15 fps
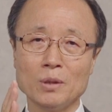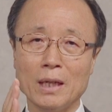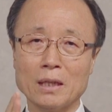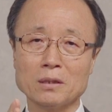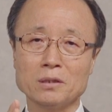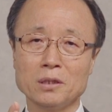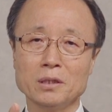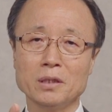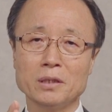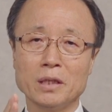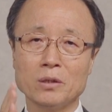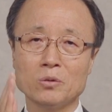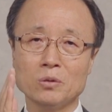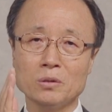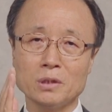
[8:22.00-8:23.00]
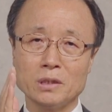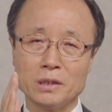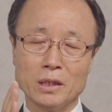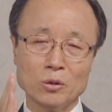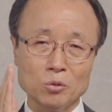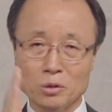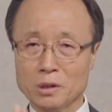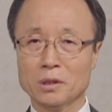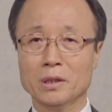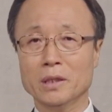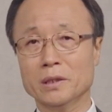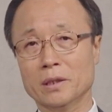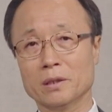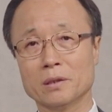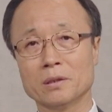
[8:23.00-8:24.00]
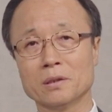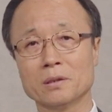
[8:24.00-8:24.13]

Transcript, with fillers: 가르쳐야 되고 그대로 들어야 돼요.